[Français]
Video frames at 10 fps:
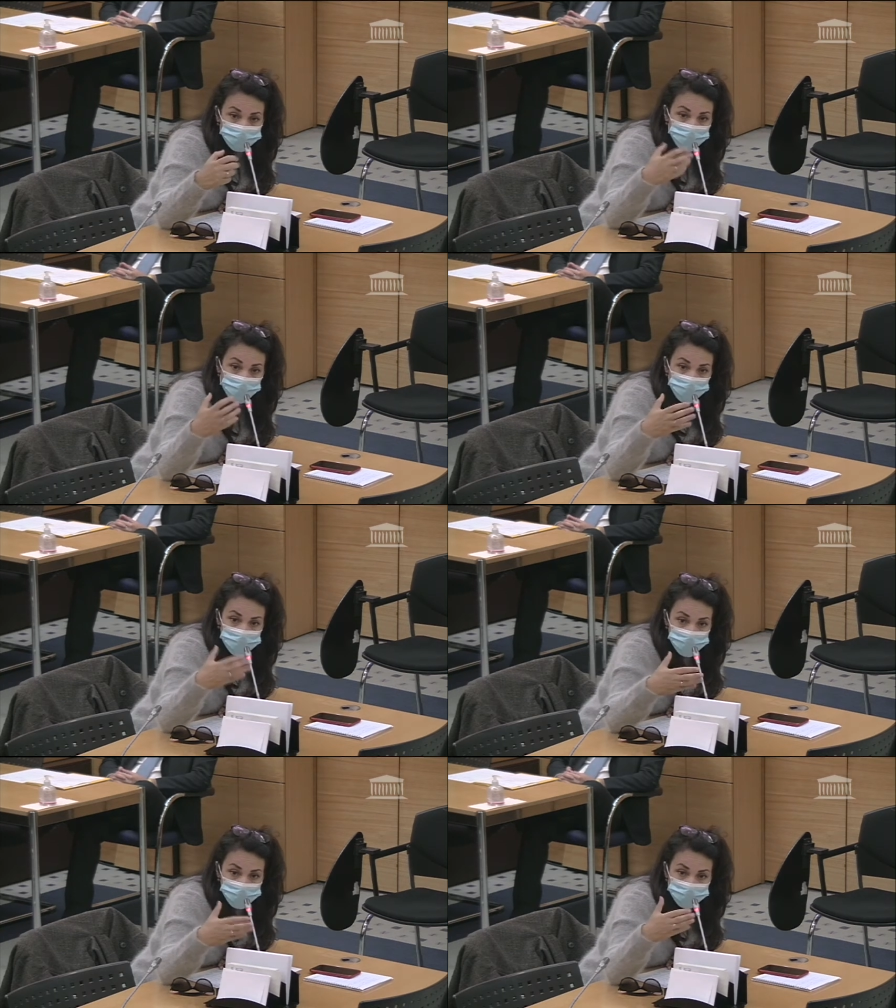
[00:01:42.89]
pour
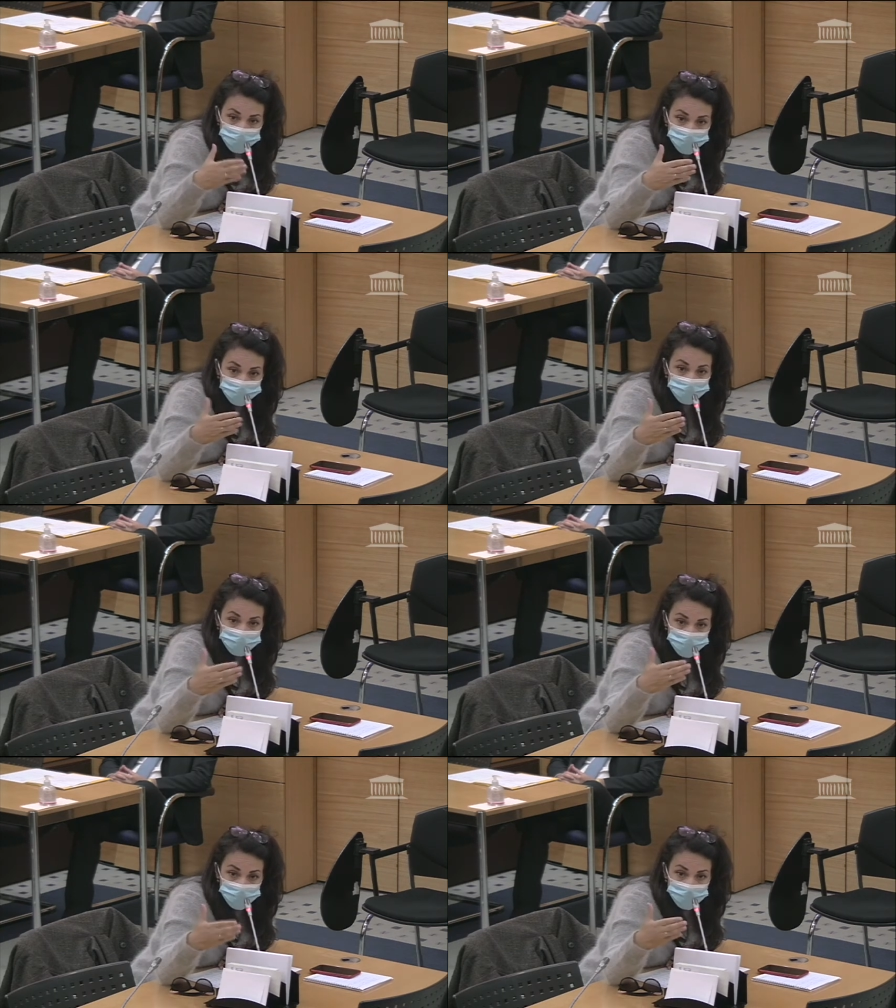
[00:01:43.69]
envisager tout ce,
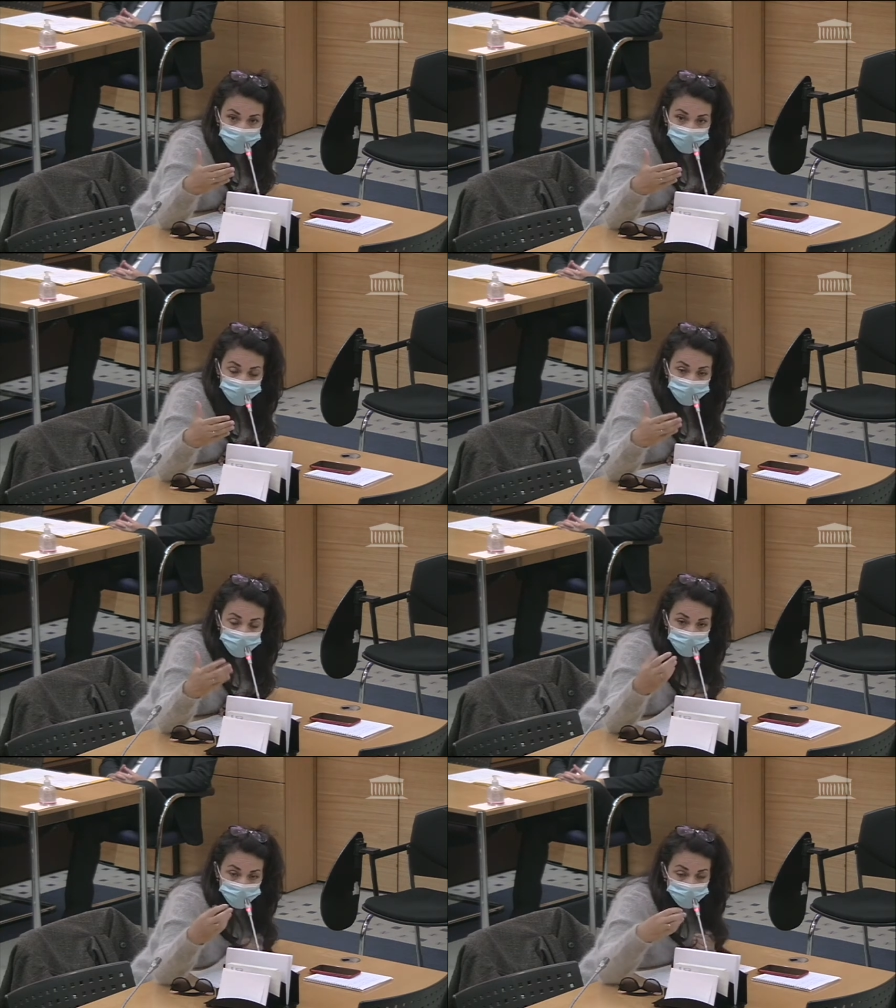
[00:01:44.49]
que, tout ce qui a été
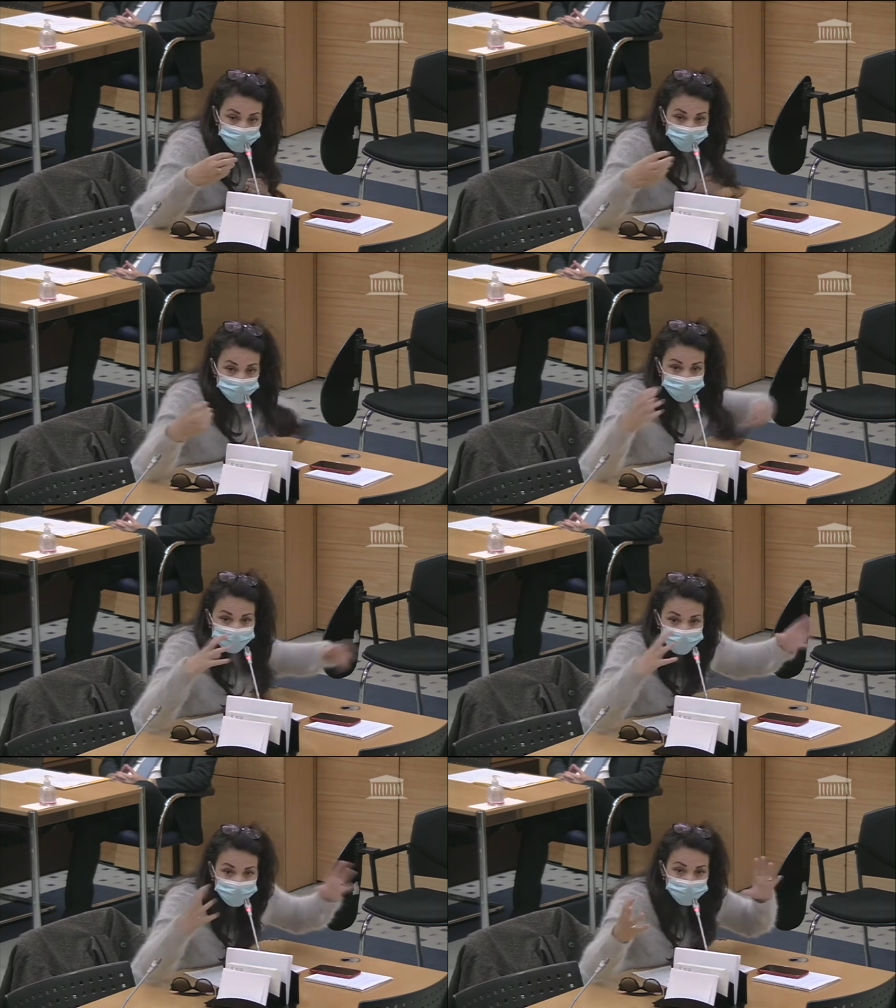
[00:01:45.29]
dit, parce que peut-être
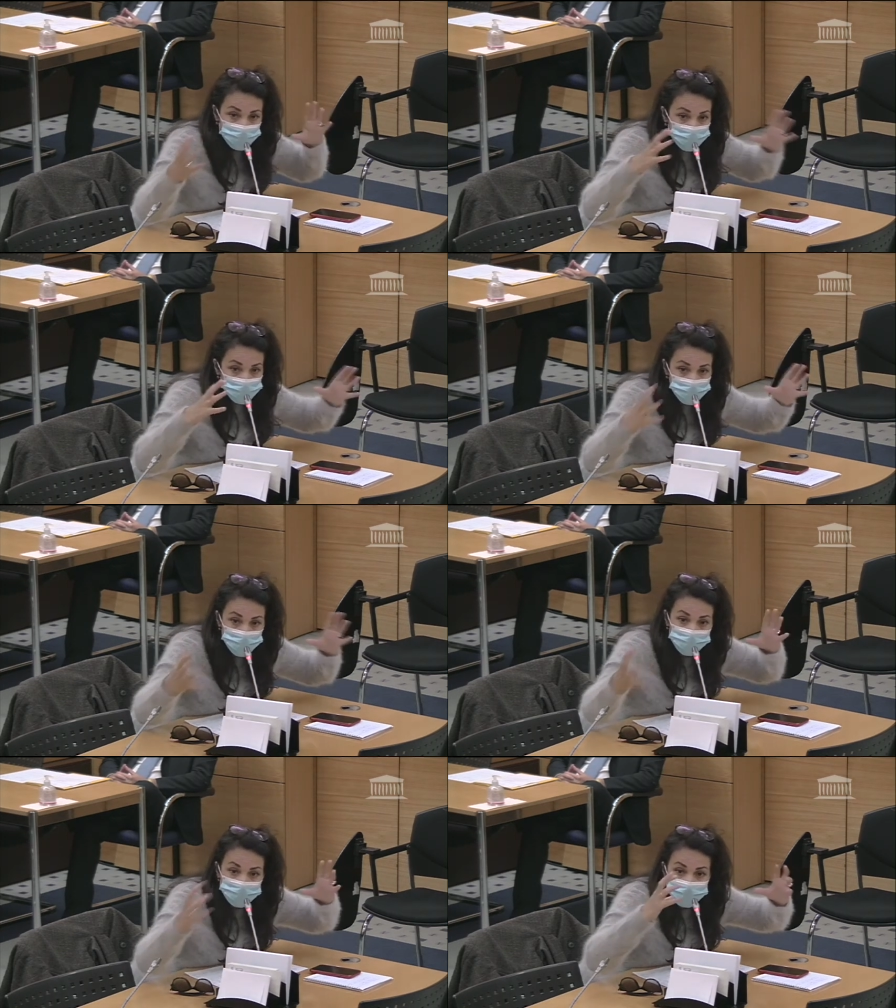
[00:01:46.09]
il n'y a pas
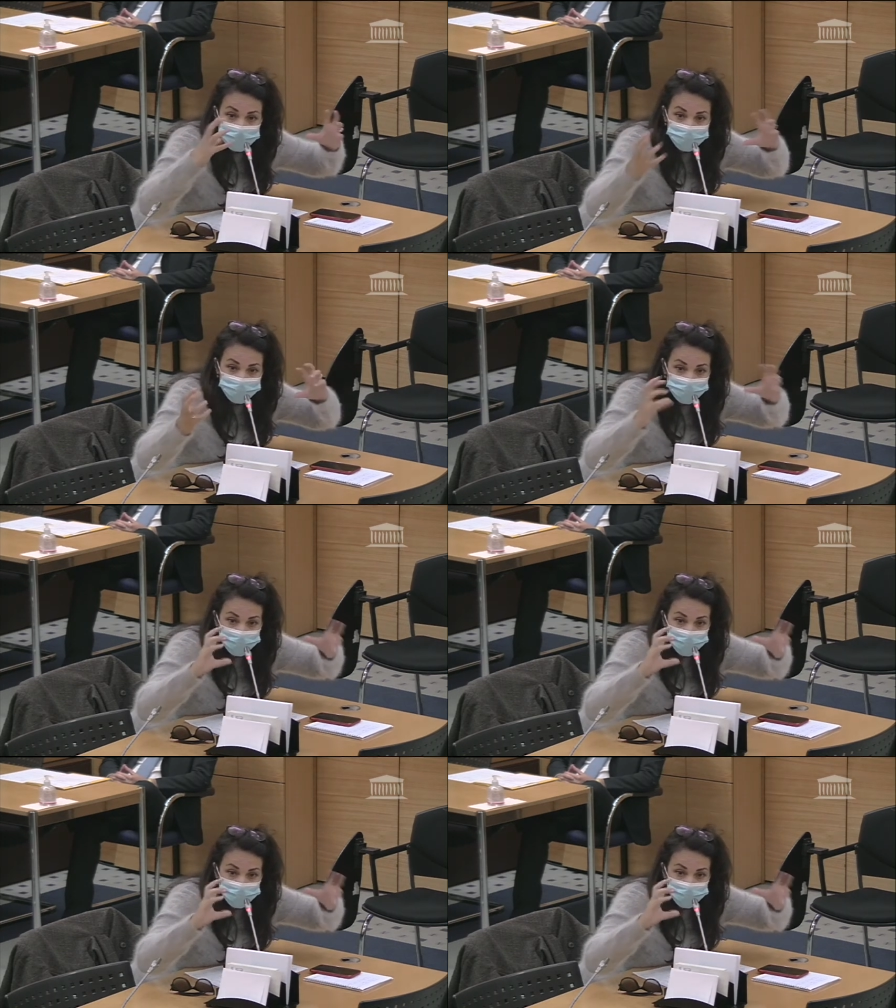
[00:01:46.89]
forcément des,